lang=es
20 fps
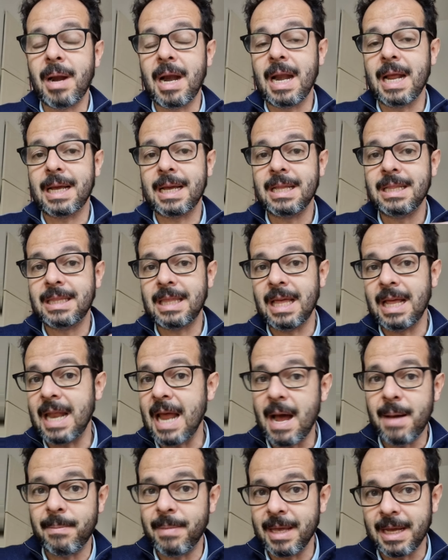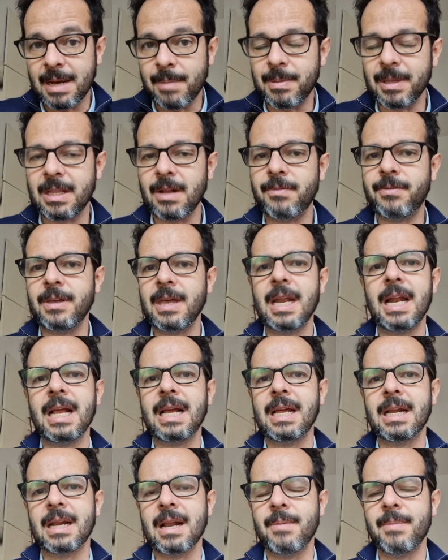para la gente de Lamba y Capital
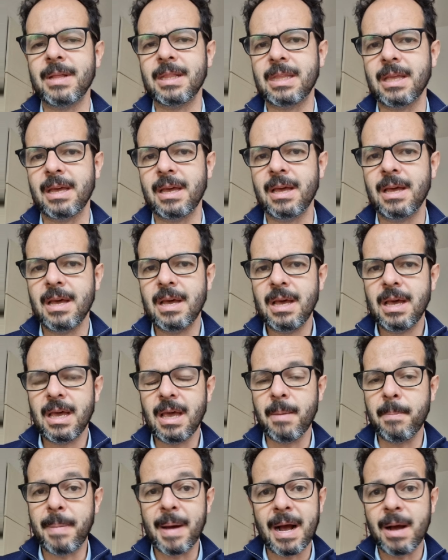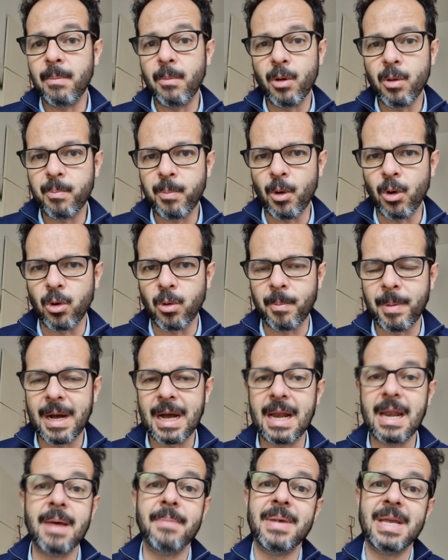Federal, que realmente eh, pagan muy poco,
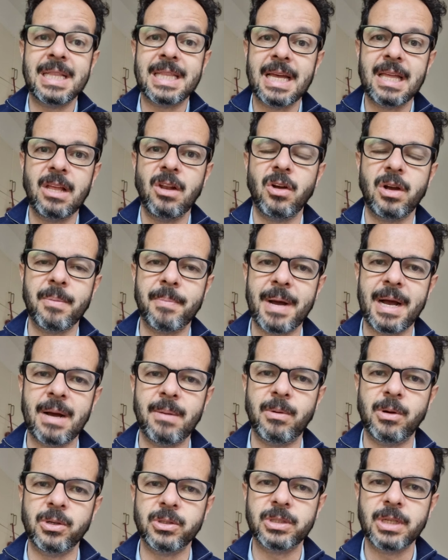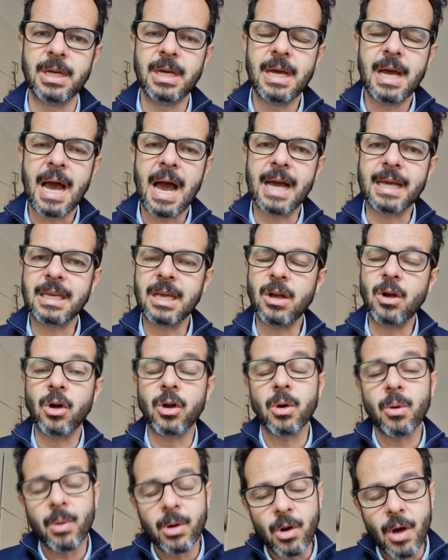pagan la mitad de lo que pagamos aquí en
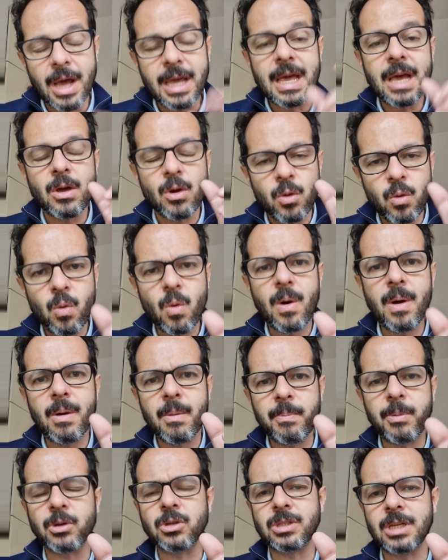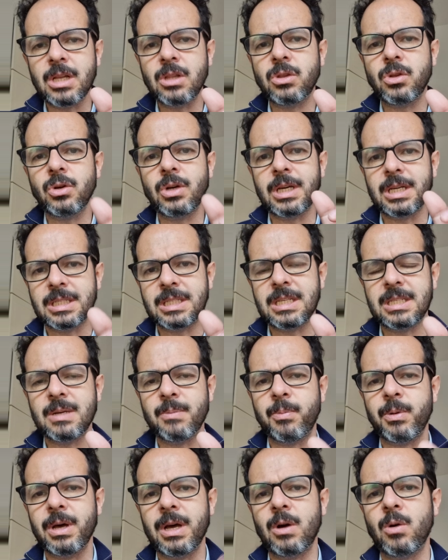Coro. Bueno, ahí hay un 9% de que sí
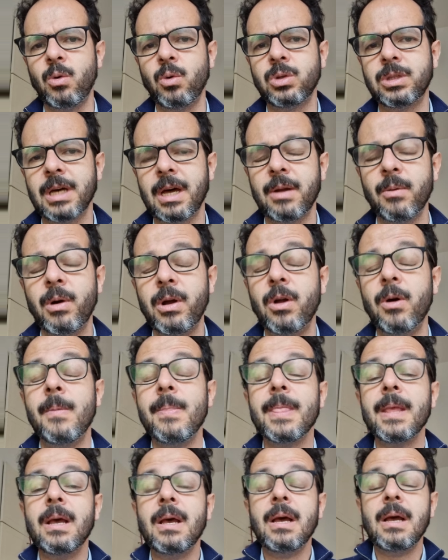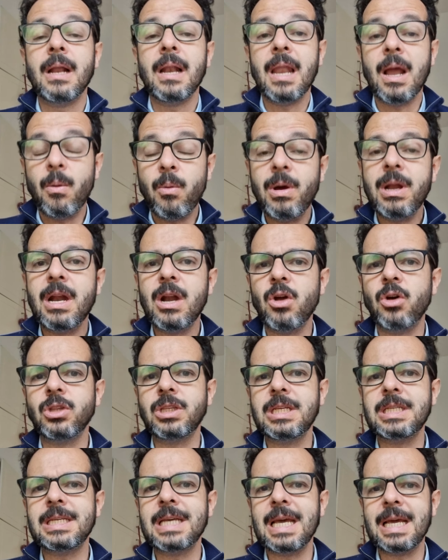se puede ajustar. Bueno, la buena
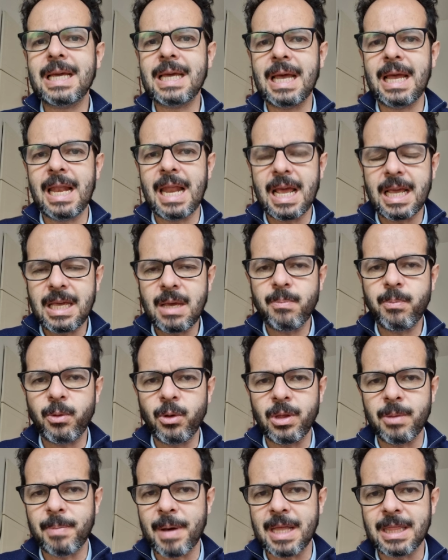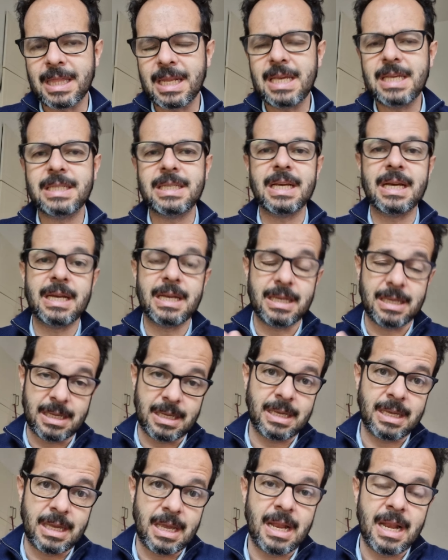noticia es que el equipo de Patricia
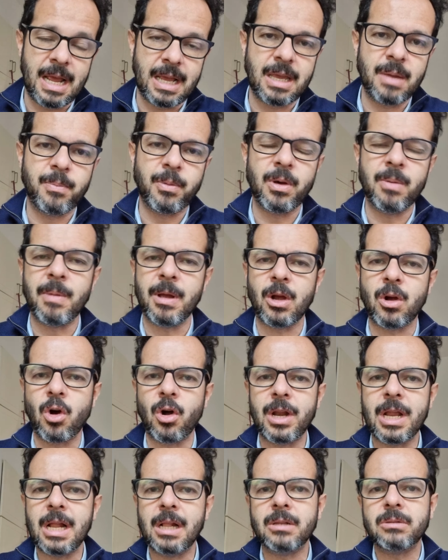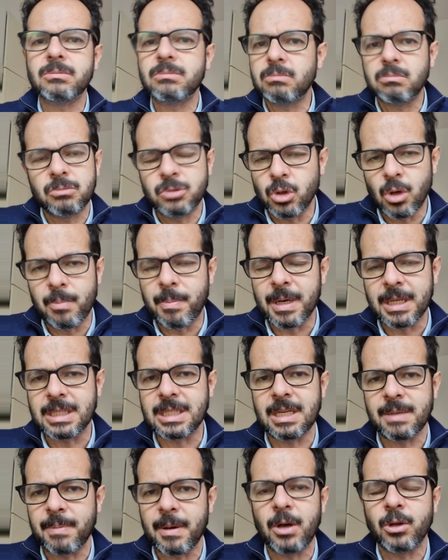y el equipo de Melconian, yo he
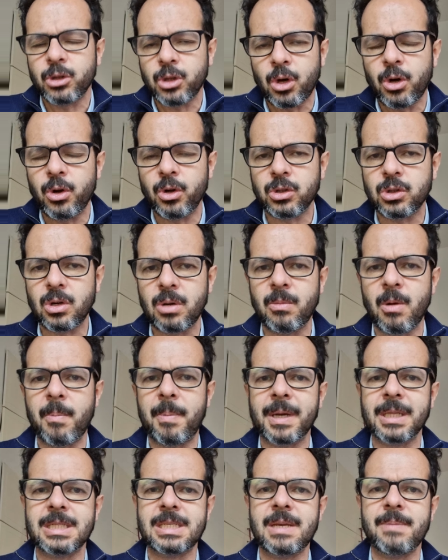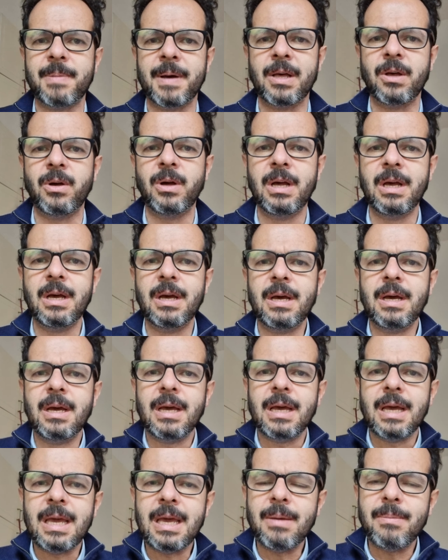participado, todos nosotros hemos participado,
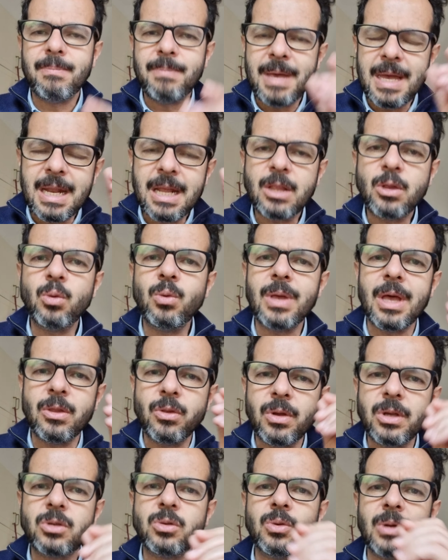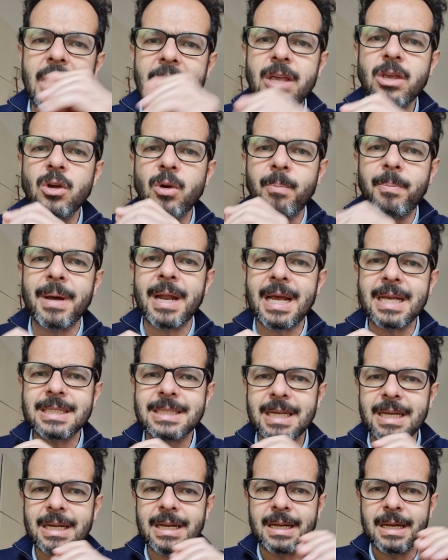eh, viene estudiando hace un año para
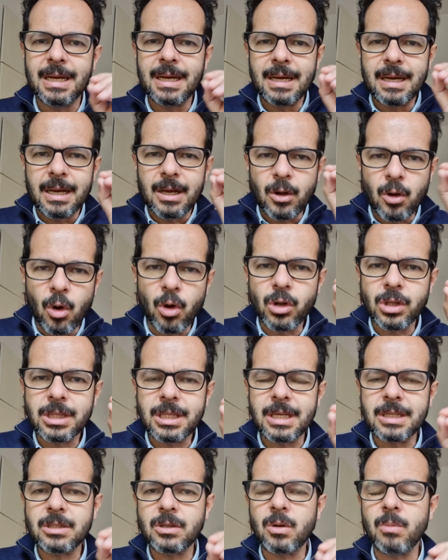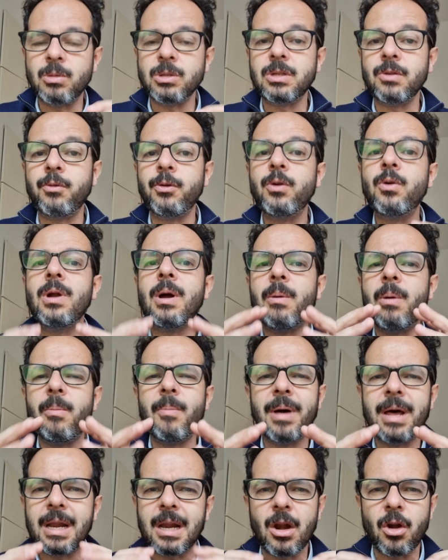hacer cortes como si fuera una
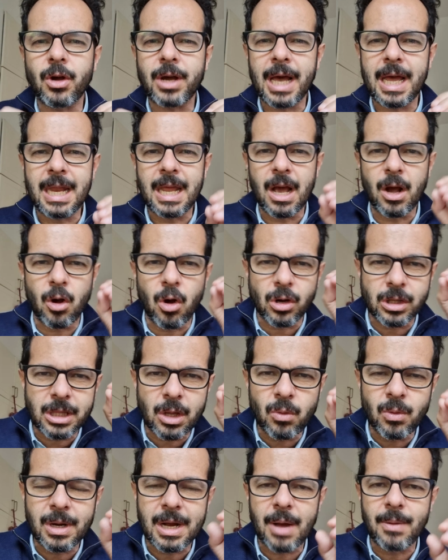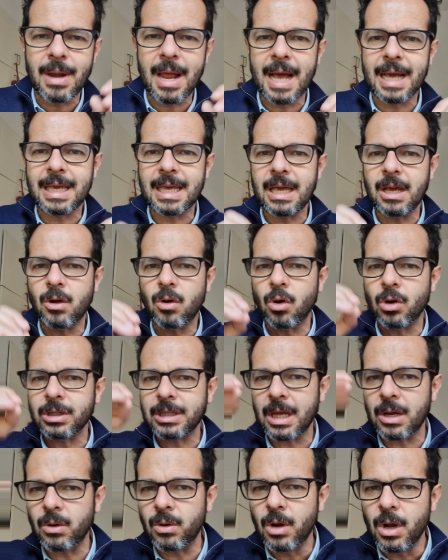bomba de relojería, cortar un cable aquí,
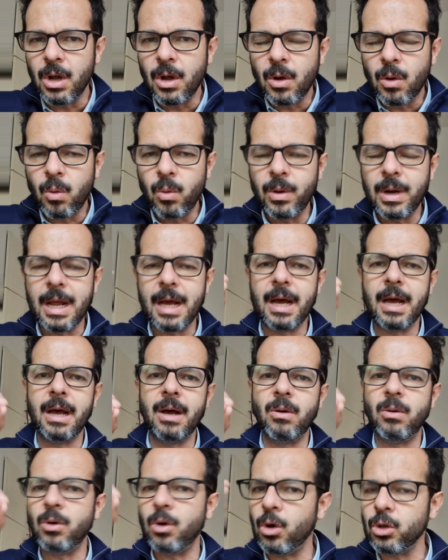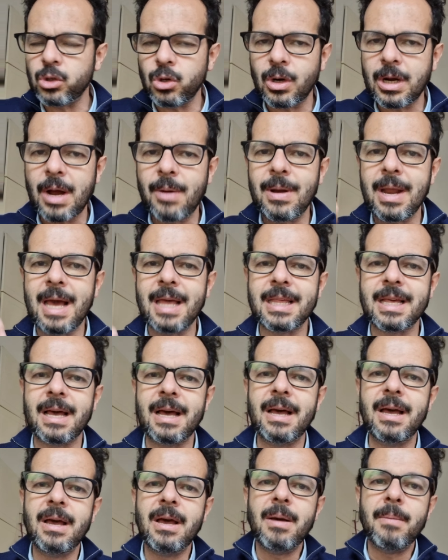cortar una, otro cable
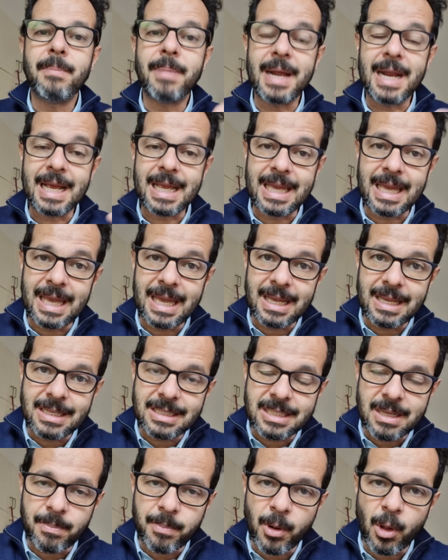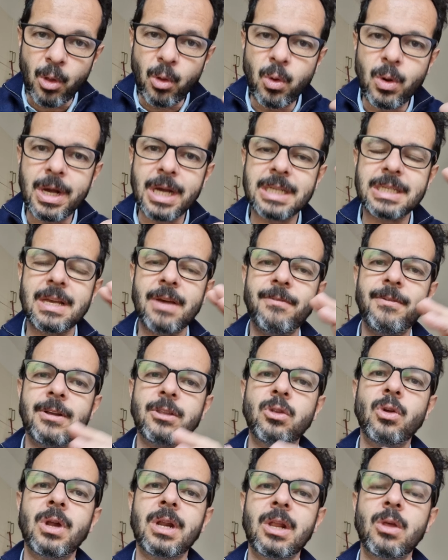allá, para que se produzca ese
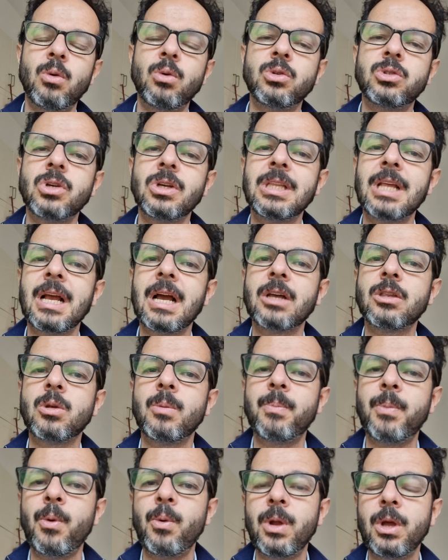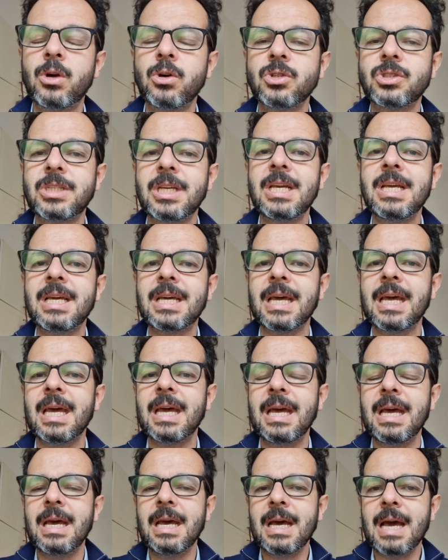efecto de reducción del gasto público sin
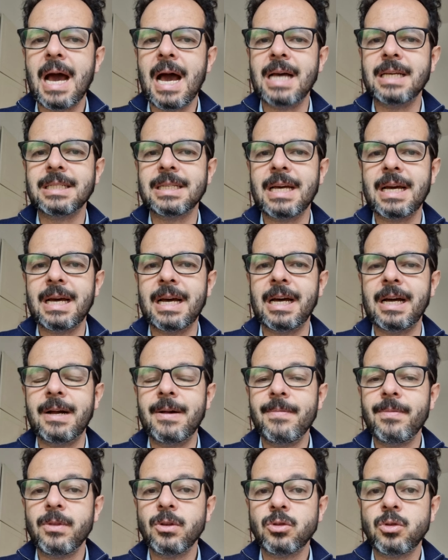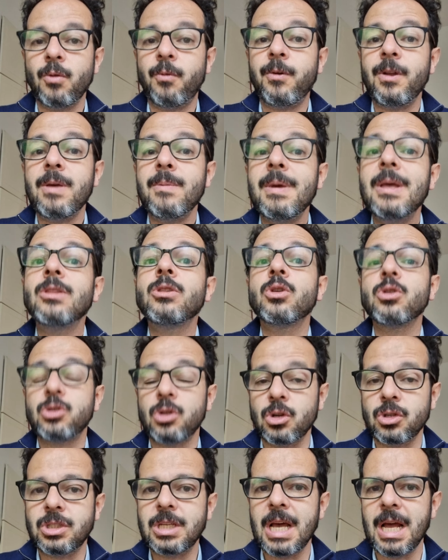que haya sufrimiento
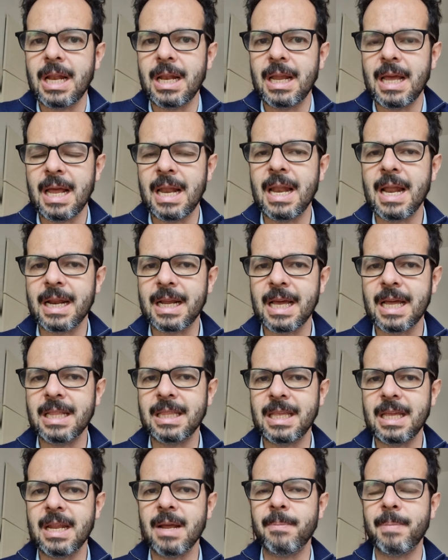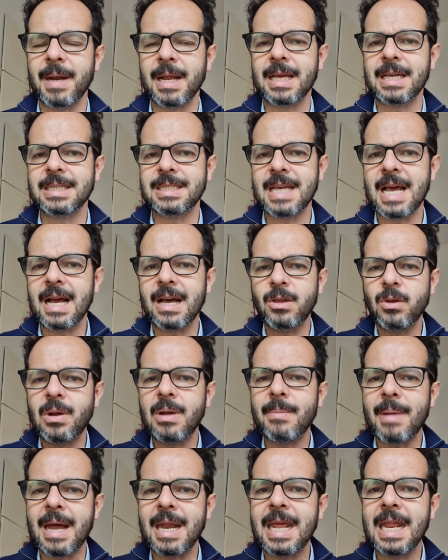social en la Argentina, para que se haga de
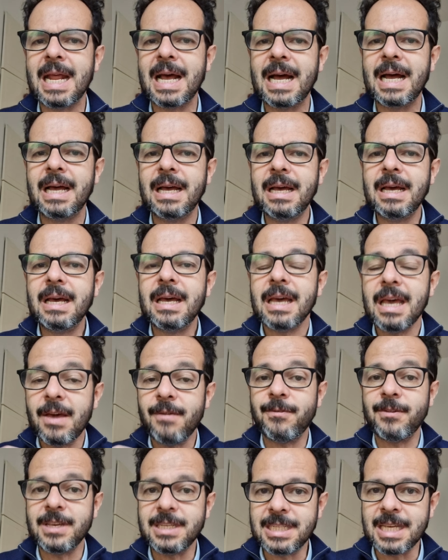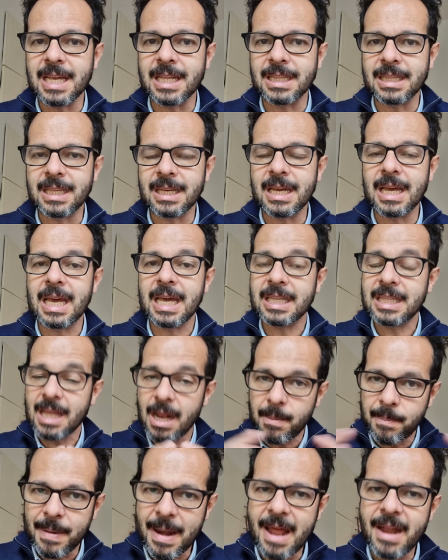una manera eficiente. Está
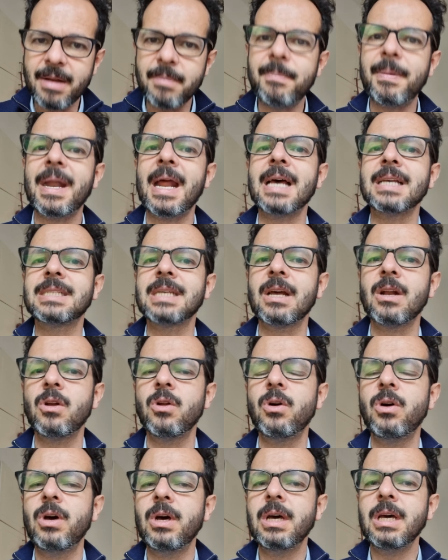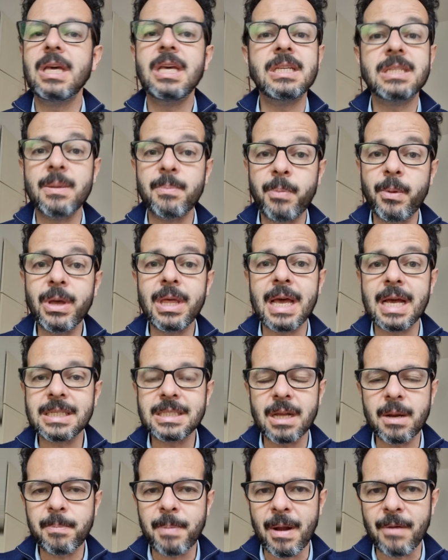el plan para hacerlo y se puede
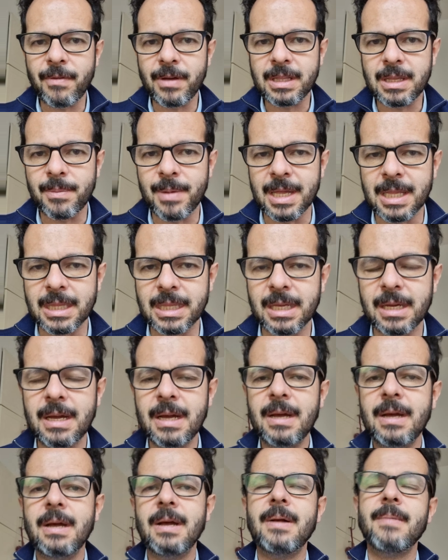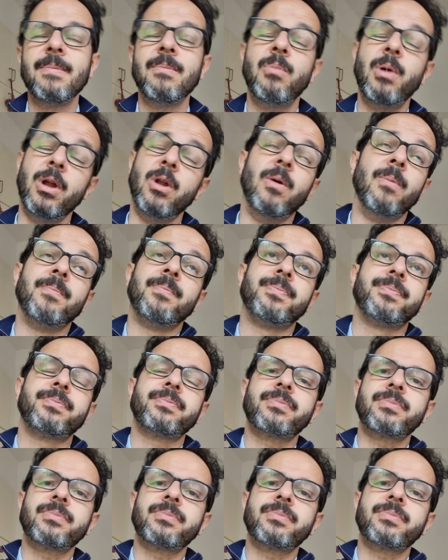hacer perfectamente. Bueno,